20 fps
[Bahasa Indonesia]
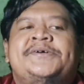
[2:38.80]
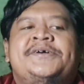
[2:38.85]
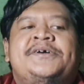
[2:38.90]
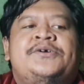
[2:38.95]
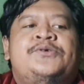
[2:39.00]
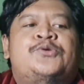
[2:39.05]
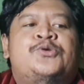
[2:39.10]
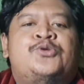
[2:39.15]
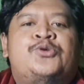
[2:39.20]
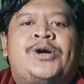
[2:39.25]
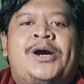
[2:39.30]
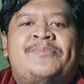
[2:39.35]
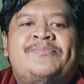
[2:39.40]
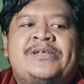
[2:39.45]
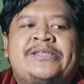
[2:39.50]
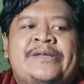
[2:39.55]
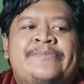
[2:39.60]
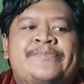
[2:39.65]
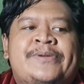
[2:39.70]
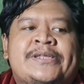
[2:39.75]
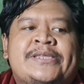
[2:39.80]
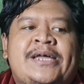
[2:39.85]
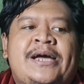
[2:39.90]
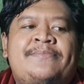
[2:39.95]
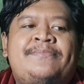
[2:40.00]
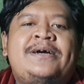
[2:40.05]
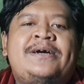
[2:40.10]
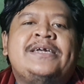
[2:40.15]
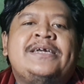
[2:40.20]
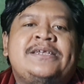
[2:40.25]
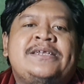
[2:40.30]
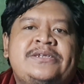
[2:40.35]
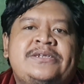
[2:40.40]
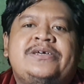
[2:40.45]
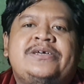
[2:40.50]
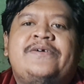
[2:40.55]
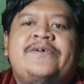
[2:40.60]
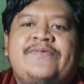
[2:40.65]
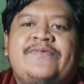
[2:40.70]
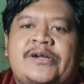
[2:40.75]
untuk updatean pertama ini
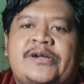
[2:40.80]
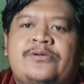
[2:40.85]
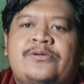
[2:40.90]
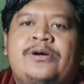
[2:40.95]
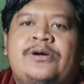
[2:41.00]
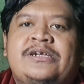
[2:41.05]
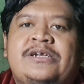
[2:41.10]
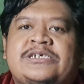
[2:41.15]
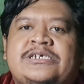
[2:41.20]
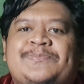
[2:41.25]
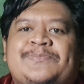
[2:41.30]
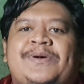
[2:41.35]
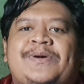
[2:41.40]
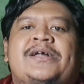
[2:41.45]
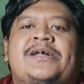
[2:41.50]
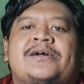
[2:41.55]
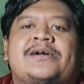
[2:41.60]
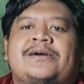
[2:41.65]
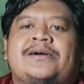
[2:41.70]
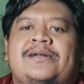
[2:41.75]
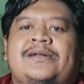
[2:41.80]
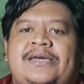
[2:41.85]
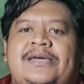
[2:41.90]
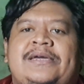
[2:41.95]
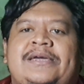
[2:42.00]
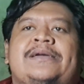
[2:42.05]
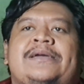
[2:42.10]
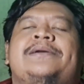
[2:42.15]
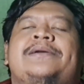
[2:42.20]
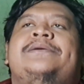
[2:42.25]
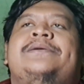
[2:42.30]
dia Virgo and the Sparkling.